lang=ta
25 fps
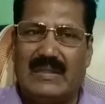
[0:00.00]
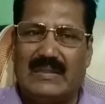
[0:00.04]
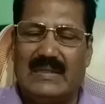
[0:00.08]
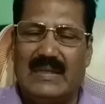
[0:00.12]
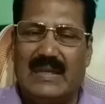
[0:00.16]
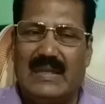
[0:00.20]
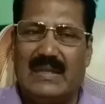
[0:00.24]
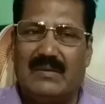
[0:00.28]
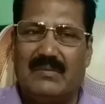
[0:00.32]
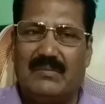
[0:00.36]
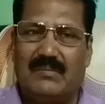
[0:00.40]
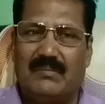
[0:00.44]

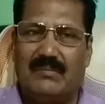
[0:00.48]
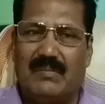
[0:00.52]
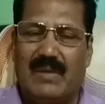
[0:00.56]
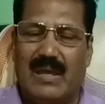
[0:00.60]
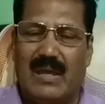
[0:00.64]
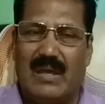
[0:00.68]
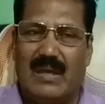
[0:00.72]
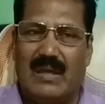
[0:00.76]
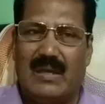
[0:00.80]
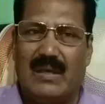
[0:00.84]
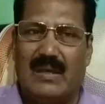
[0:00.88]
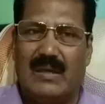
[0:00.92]
நதிநீர்
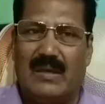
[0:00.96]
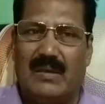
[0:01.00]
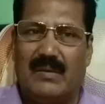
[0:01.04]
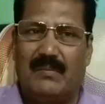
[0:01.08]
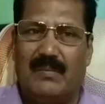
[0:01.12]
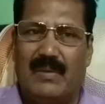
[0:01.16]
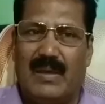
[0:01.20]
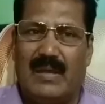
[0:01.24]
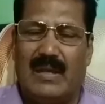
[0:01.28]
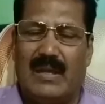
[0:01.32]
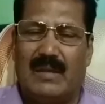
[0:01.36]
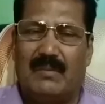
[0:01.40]
மே
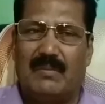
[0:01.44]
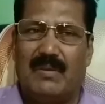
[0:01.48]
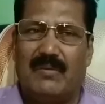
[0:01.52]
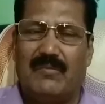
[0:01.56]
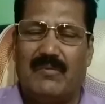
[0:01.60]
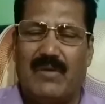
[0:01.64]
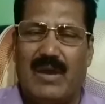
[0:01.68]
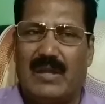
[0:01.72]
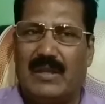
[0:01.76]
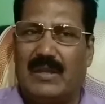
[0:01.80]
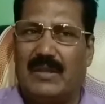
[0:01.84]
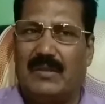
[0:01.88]

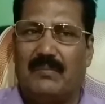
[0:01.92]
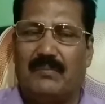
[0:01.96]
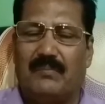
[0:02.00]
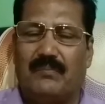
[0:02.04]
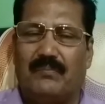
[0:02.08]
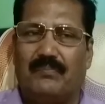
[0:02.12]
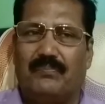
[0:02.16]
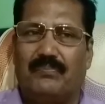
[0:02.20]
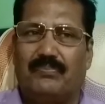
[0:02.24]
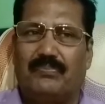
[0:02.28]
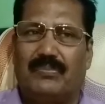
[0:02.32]
மேலாண்மை வாரியம்